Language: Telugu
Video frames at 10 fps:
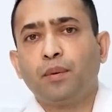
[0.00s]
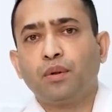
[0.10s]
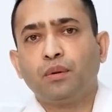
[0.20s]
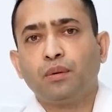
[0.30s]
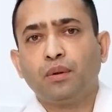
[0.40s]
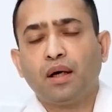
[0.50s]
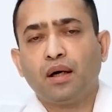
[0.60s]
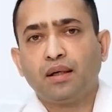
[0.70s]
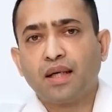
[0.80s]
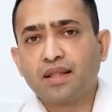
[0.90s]
ఇప్పుడు
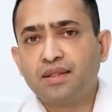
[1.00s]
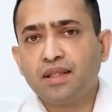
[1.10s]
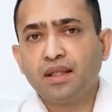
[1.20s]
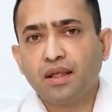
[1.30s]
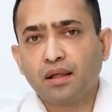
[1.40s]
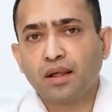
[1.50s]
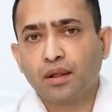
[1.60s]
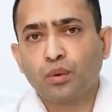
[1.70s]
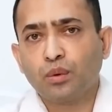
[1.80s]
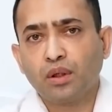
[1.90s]
ఎస్జిఎల్టీ
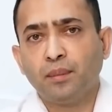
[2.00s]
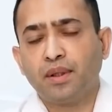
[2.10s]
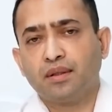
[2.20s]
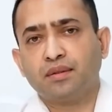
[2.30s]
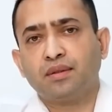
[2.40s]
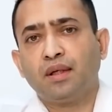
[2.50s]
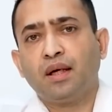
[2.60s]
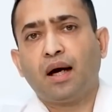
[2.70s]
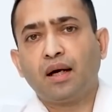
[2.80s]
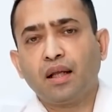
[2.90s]
టూ ఇన్హిబిటర్స్
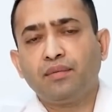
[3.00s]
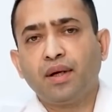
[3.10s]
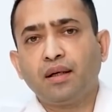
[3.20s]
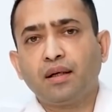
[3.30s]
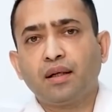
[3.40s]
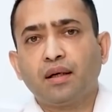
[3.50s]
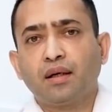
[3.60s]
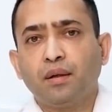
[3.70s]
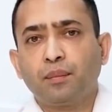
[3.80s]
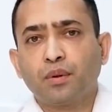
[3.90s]
అంటే ఇవి ఏంటంటే
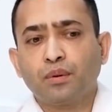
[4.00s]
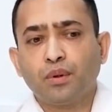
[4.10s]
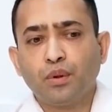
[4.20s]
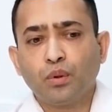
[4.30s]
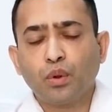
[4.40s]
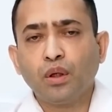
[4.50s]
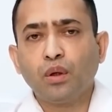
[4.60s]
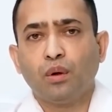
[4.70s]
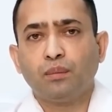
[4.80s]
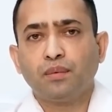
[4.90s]
ఇప్పుడు
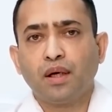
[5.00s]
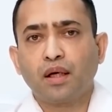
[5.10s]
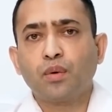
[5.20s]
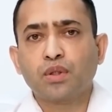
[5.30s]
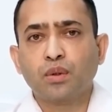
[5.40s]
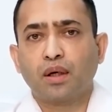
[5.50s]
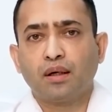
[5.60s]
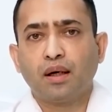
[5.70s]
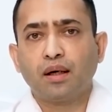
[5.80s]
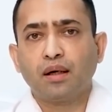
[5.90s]
యూరిన్లో ఎక్కువ షుగర్
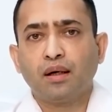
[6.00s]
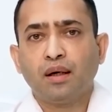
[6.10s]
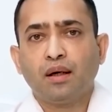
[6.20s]
అంటే